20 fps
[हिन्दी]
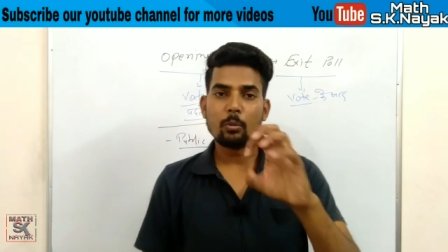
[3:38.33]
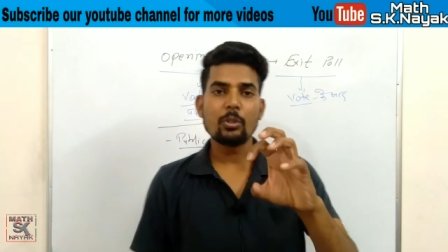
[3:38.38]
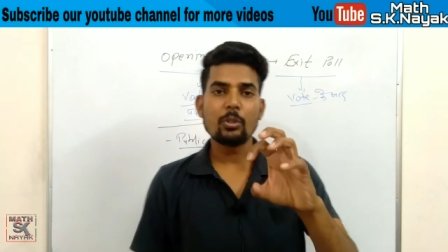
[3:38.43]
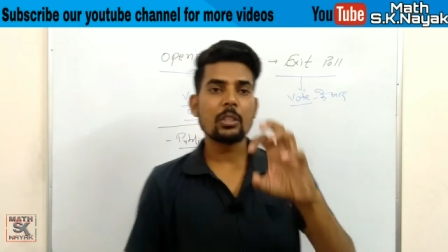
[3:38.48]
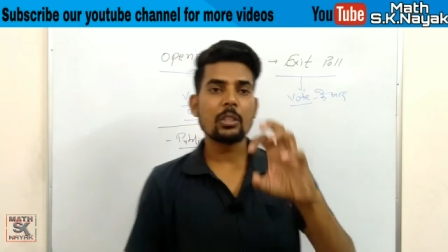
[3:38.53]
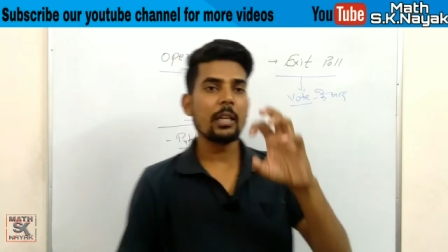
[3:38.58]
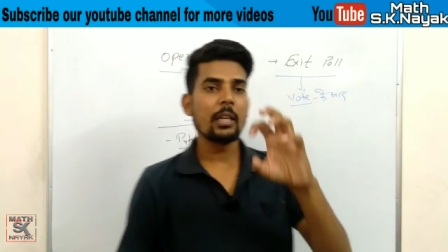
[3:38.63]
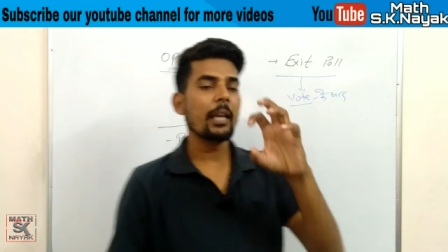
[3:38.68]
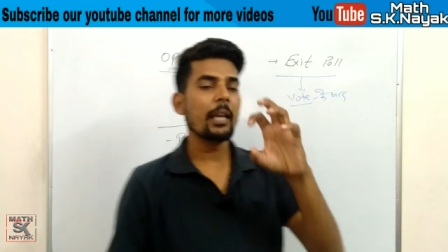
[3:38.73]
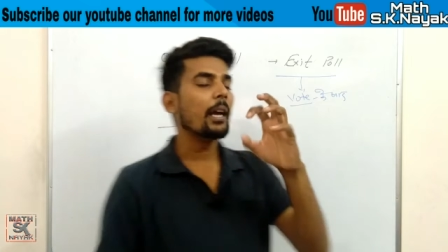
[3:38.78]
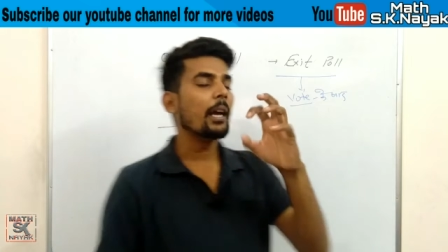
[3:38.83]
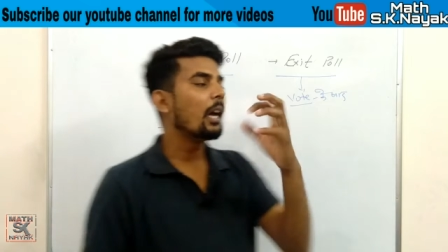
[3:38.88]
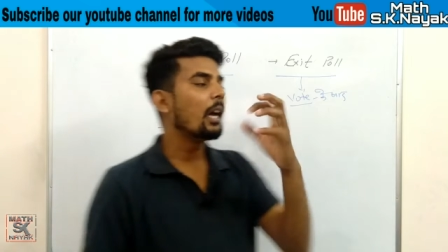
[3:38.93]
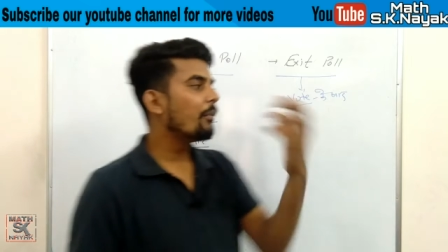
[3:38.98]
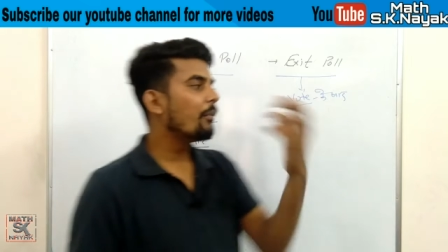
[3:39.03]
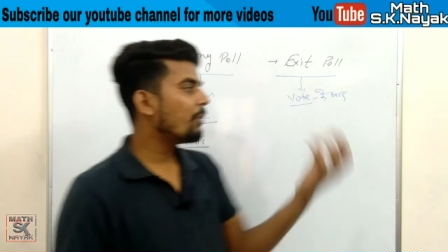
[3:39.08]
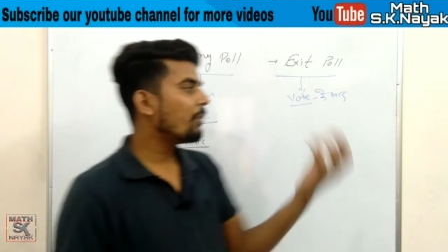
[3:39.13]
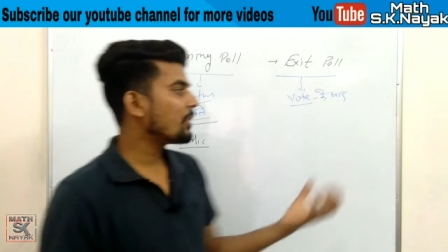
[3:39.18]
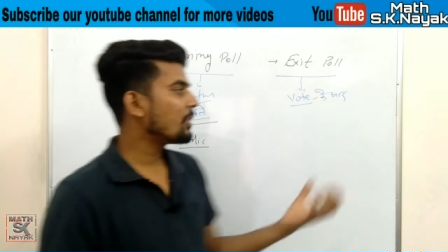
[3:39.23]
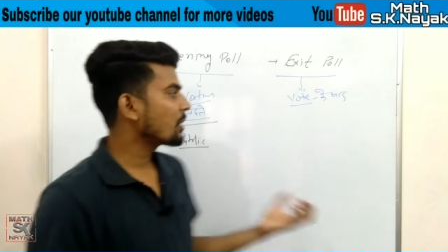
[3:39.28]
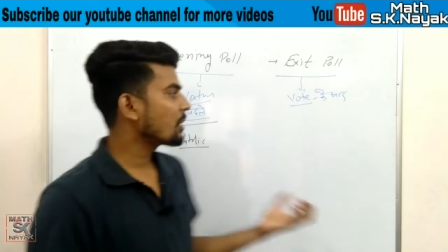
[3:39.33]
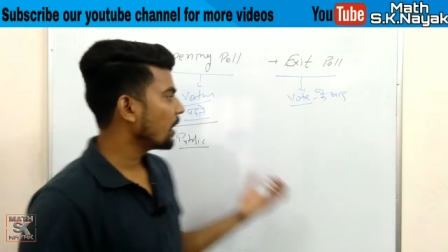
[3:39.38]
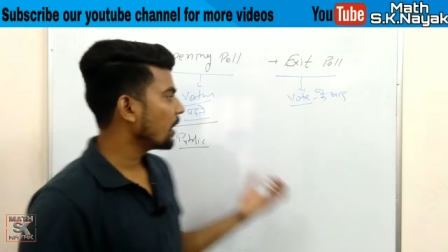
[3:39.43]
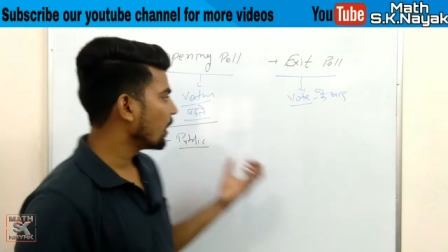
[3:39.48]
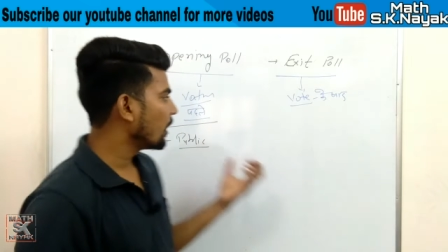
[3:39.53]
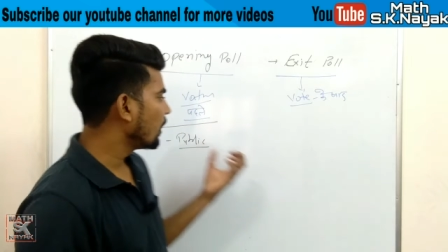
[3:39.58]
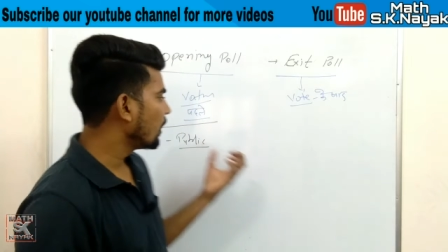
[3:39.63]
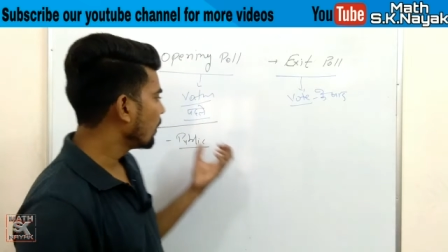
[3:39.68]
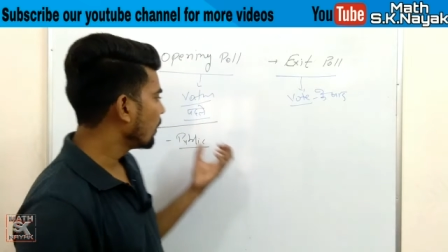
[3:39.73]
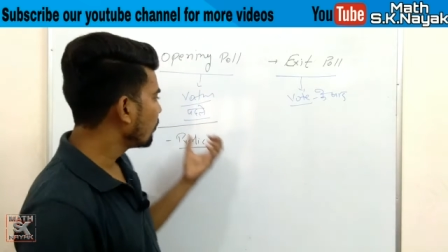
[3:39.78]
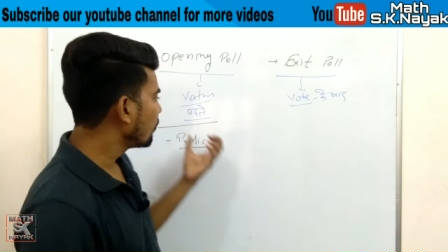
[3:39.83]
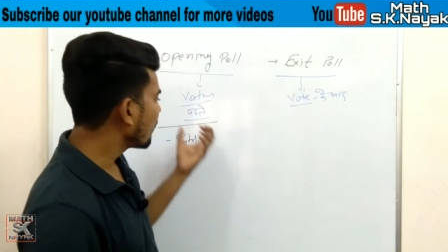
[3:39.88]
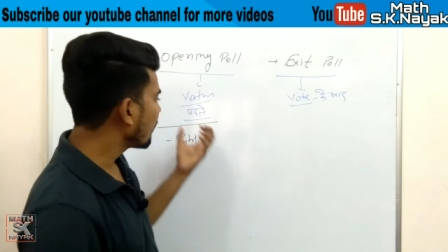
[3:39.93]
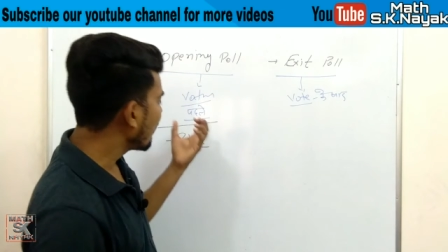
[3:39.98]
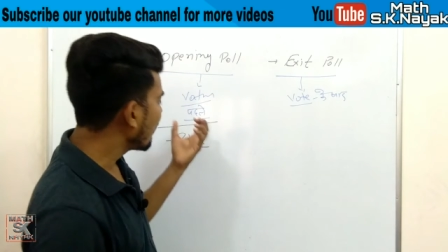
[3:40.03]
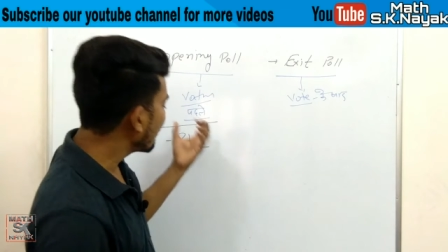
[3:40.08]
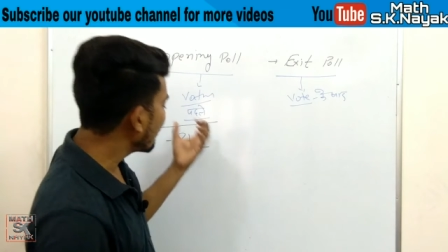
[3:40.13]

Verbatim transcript: उसके एवरेज के उनका